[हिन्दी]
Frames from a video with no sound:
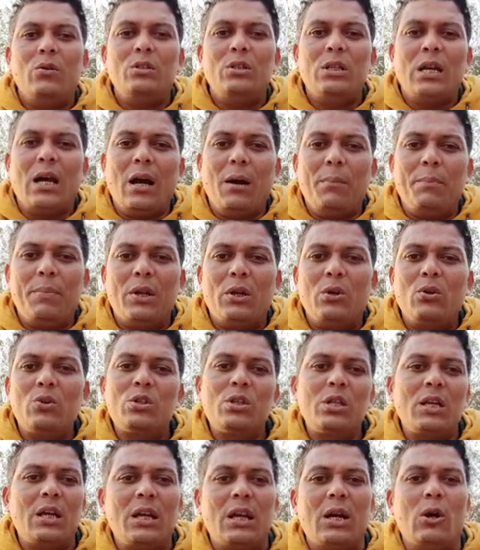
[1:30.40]
जहाँ पर वो
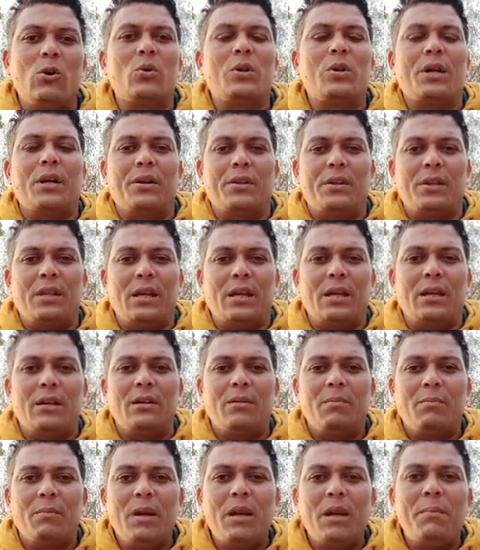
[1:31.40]
सेल आउट करते हैं
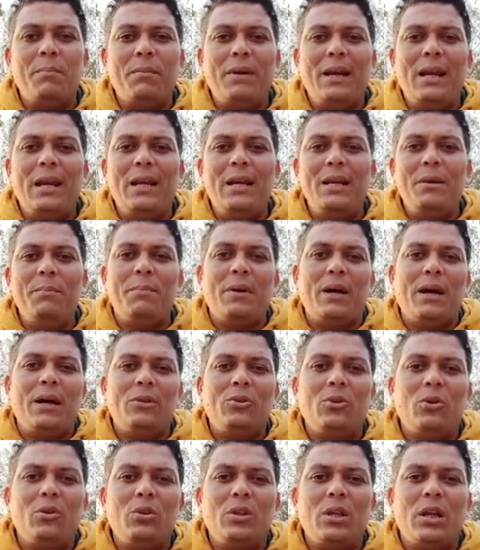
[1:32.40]
मैंने मेनली
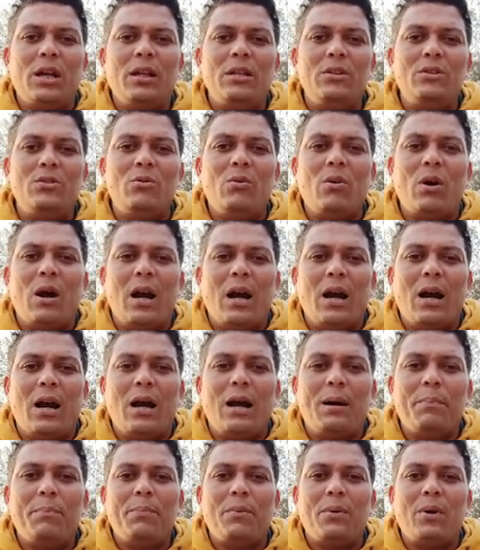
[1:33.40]
बात होता है जो
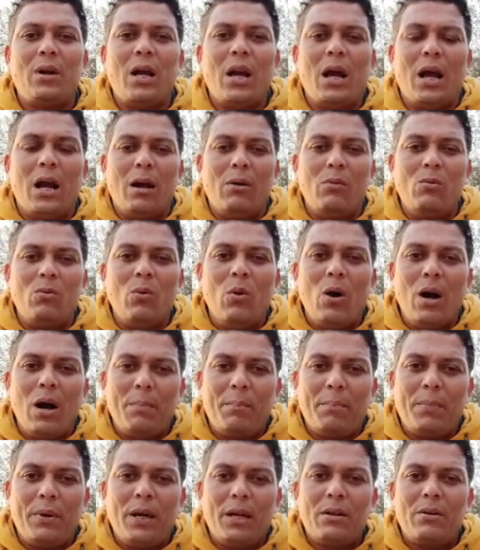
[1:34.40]
आप वहाँ
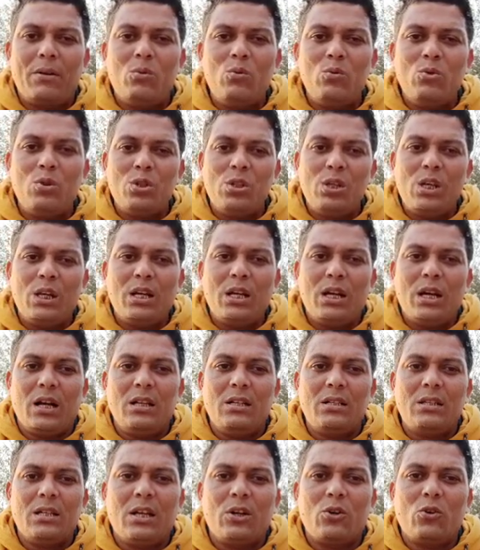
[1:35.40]
पर उसी
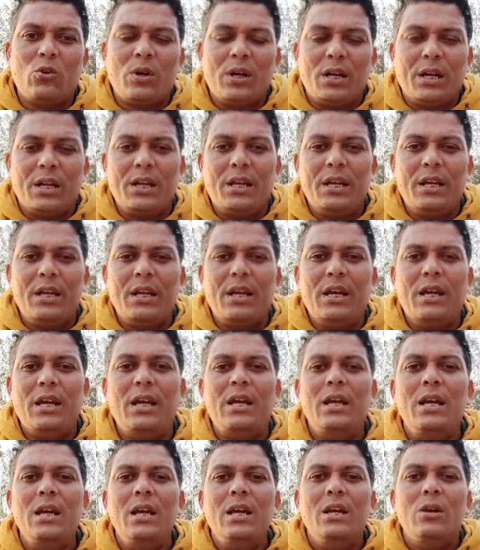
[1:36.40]
कल्चर को
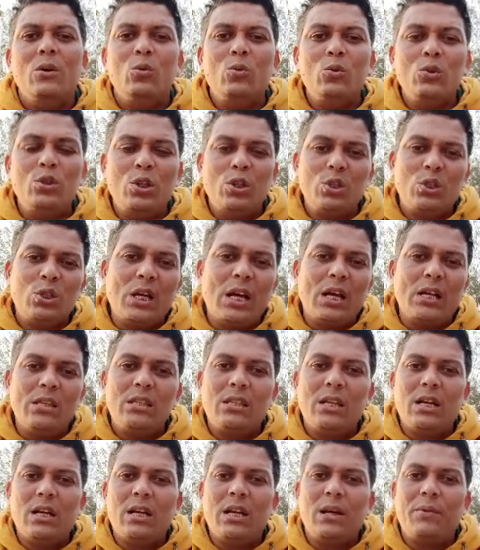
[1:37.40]
करेंगे उसी साइज
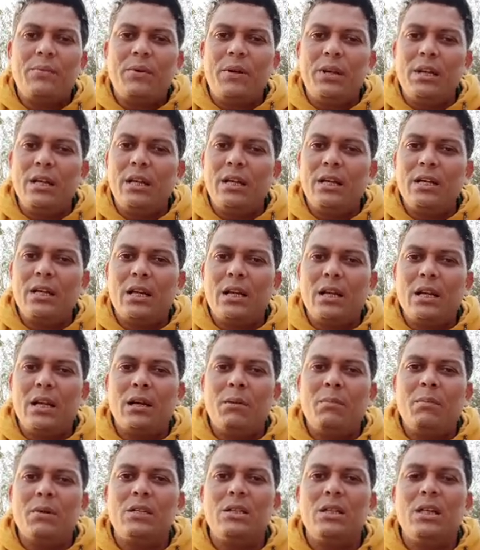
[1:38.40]
तक आप क्रिएट
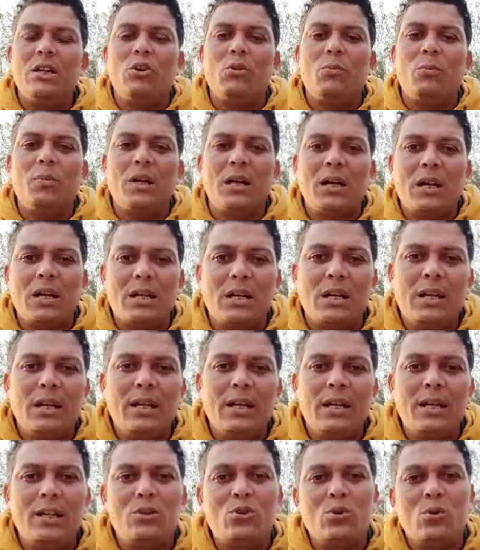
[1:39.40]
करेंगे मछली को बड़ा
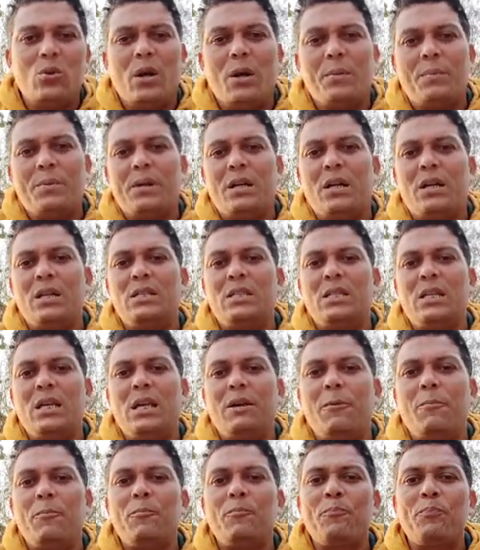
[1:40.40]
करेंगे जो आपका
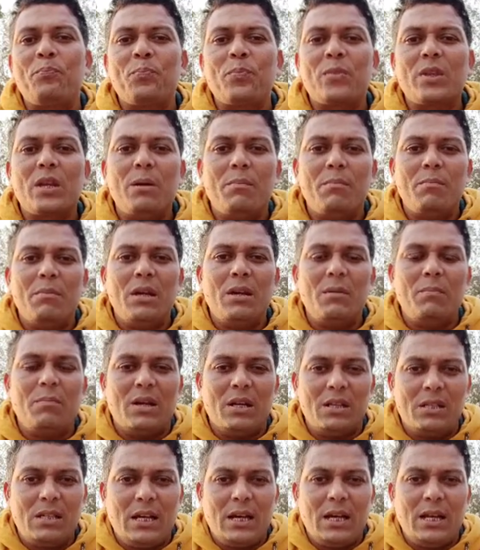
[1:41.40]
नज़दीक में
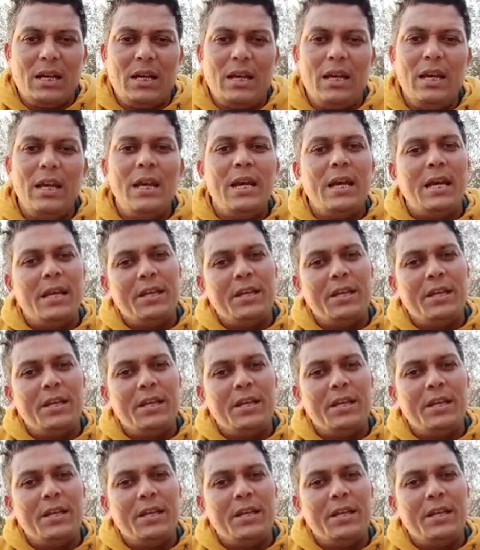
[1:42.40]
बाजार है